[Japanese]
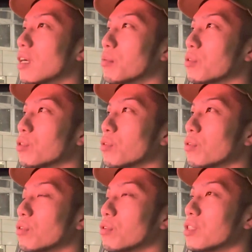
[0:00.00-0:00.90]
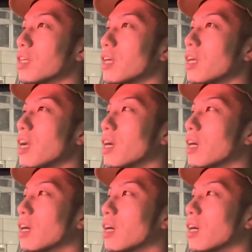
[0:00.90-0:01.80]
ポジション取りをしながら、
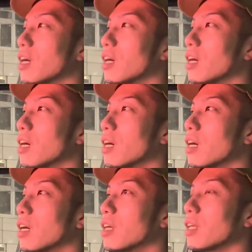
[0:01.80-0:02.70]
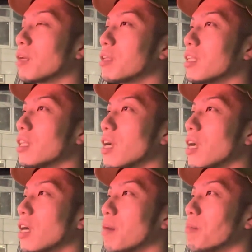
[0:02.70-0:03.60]
なんかみん
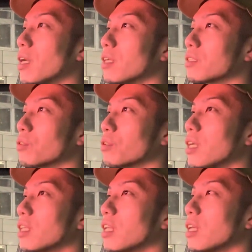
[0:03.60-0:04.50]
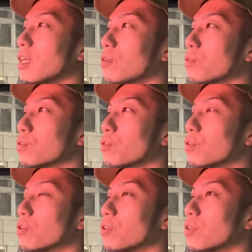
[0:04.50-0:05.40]
ながやっぱ、その足りてない要素
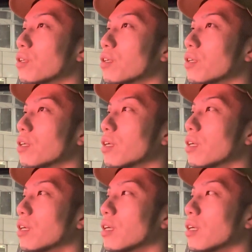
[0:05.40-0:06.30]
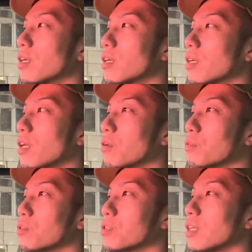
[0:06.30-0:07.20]
を、やろう
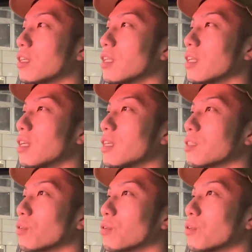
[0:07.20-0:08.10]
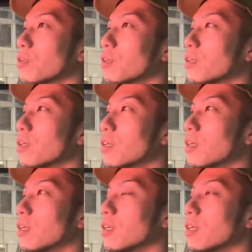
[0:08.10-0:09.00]
としてくれたり、その、
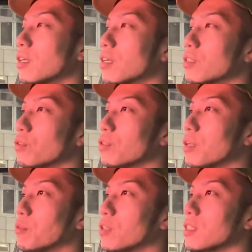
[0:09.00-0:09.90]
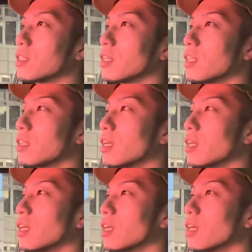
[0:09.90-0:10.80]
食レポさがだった
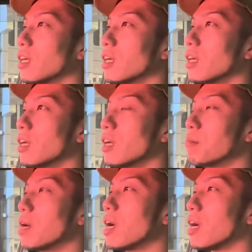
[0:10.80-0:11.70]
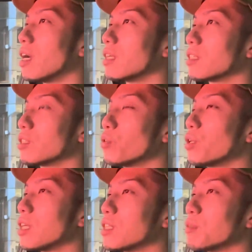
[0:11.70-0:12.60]
り。まあ、すごい
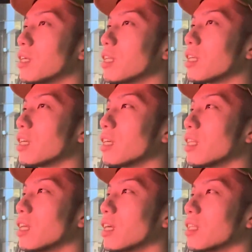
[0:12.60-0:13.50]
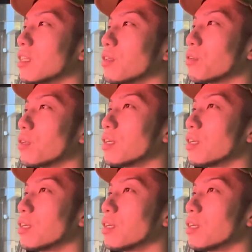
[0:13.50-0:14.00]
ね。つまり何が言いたいかっていうと。